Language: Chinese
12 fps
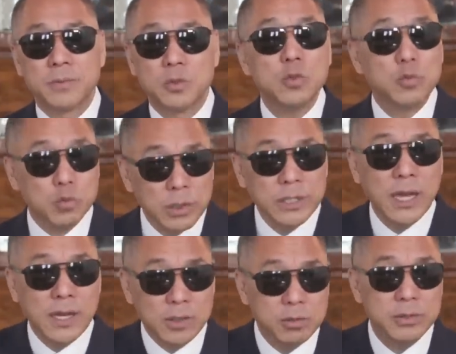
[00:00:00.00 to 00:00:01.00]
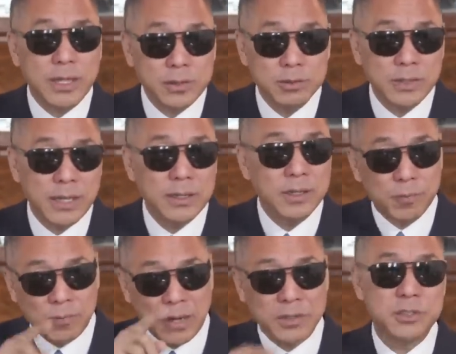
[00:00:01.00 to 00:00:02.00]
就昨天啊，就在就在这个
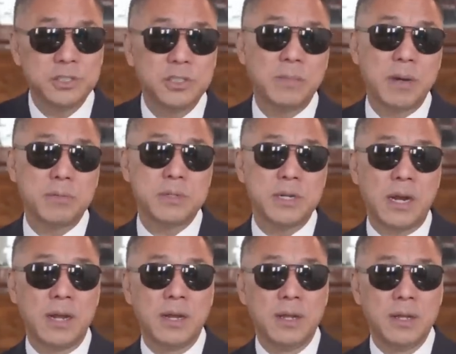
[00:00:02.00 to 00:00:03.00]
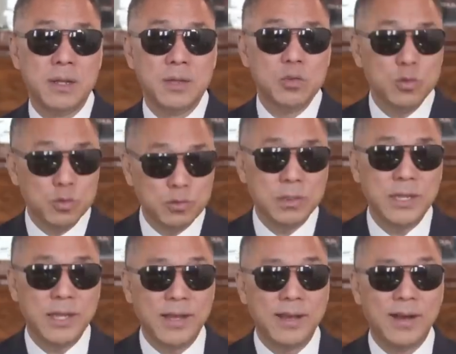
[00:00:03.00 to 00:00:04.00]
法治基金办公室啊，就昨
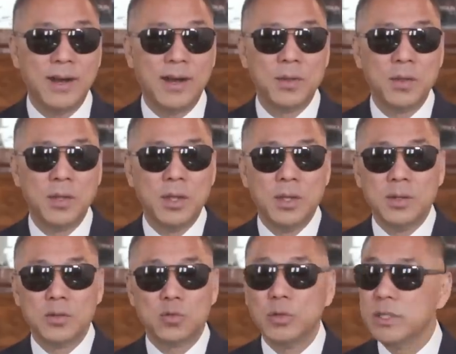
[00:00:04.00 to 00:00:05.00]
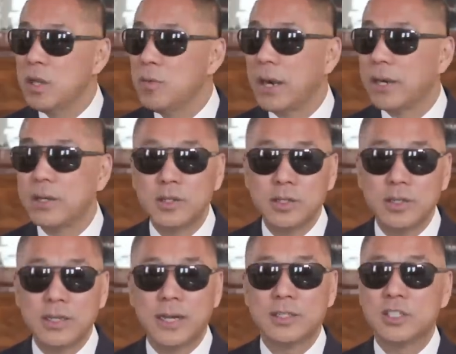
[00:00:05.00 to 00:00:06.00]
天啊，昨天晚上
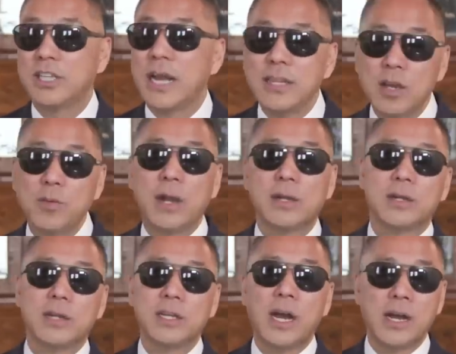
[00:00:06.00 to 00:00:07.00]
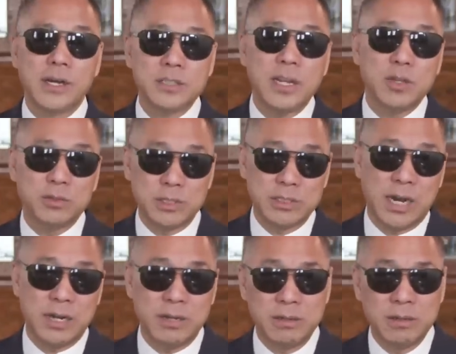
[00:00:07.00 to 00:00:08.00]
你看，前天晚上两个战友的
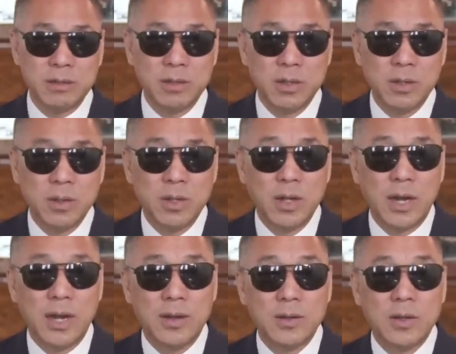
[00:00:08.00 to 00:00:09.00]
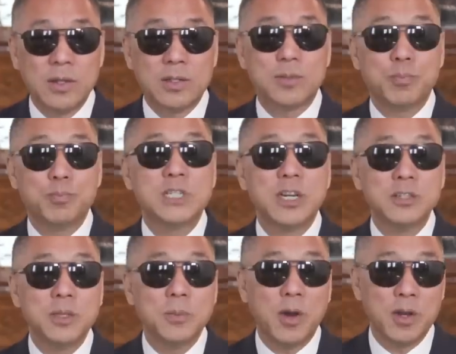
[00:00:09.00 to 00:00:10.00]
家人，啊，不相
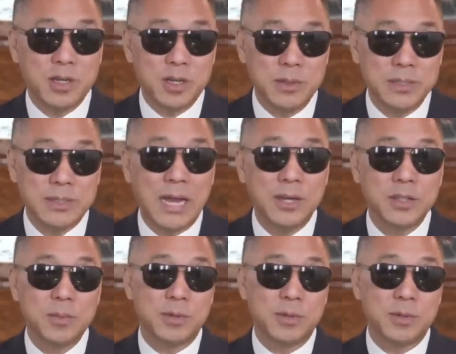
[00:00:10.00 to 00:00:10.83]
信爆料革命打了，